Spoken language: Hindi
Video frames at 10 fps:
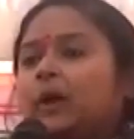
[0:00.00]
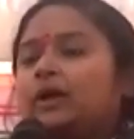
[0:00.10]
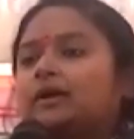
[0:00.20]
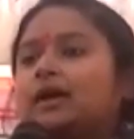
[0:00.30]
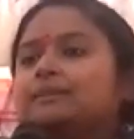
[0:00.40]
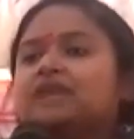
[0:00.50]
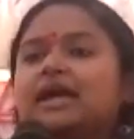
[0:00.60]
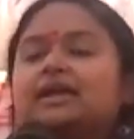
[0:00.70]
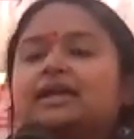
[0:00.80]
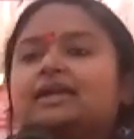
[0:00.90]
और हम
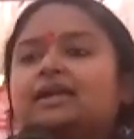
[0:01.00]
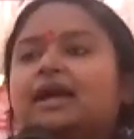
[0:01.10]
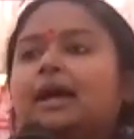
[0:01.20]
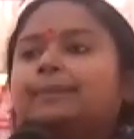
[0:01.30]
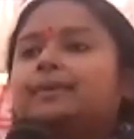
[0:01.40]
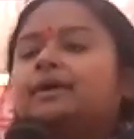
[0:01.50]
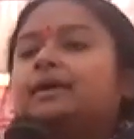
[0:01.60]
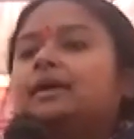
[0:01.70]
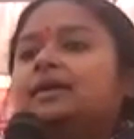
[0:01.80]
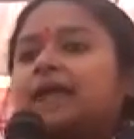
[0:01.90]
चाहेंगे कि आप
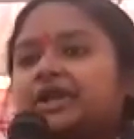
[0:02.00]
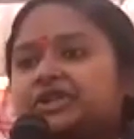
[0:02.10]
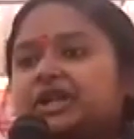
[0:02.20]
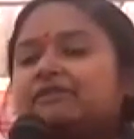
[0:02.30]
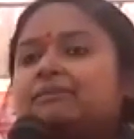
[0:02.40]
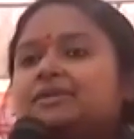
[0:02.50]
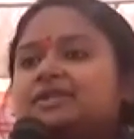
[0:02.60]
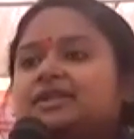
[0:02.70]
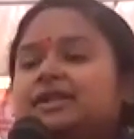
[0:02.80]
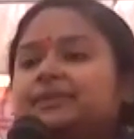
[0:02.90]
नेशनल लेवल में
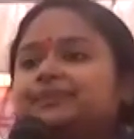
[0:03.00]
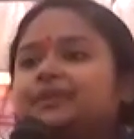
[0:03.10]
जीतें